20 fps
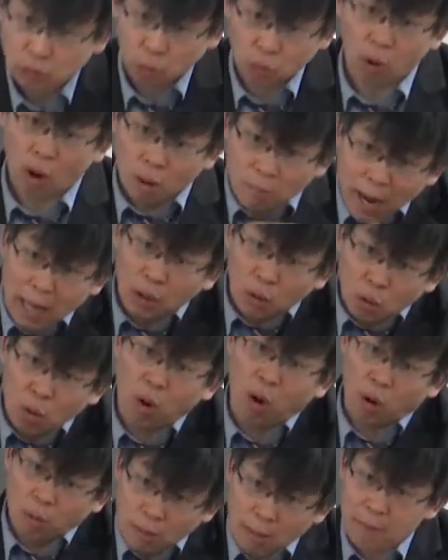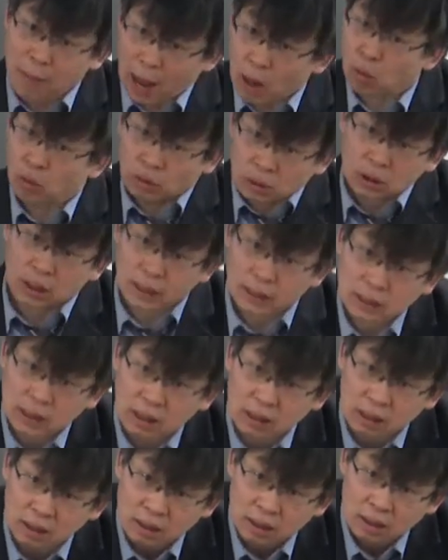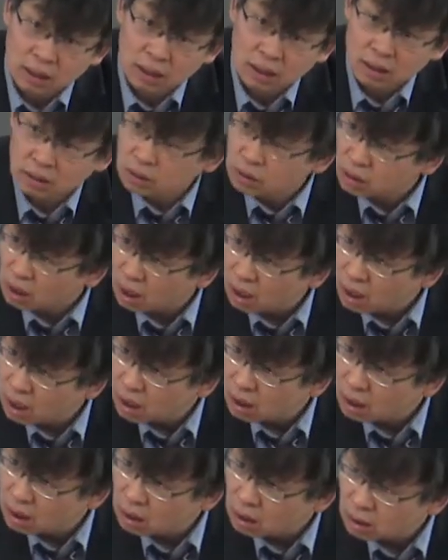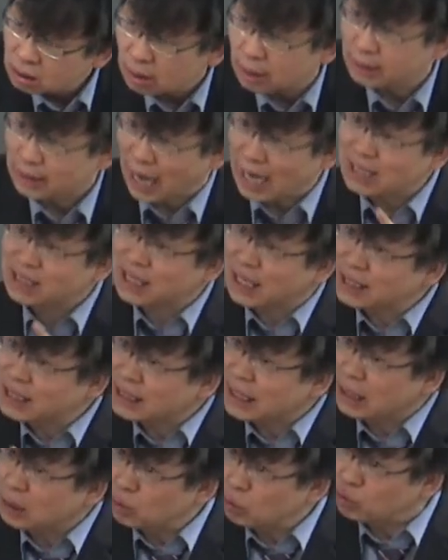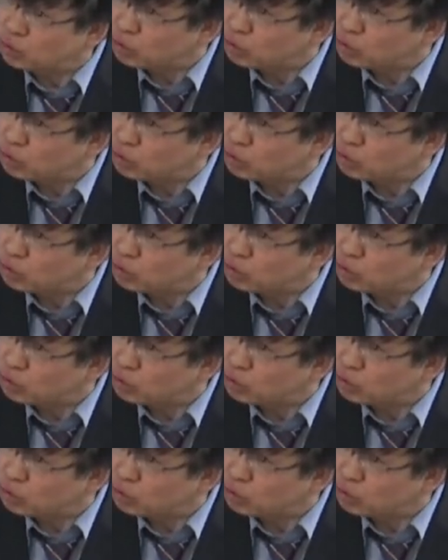돈 얼마 넣고 얼마 빼고 그잖아 있잖아 그죠? 네, 날짜 시간도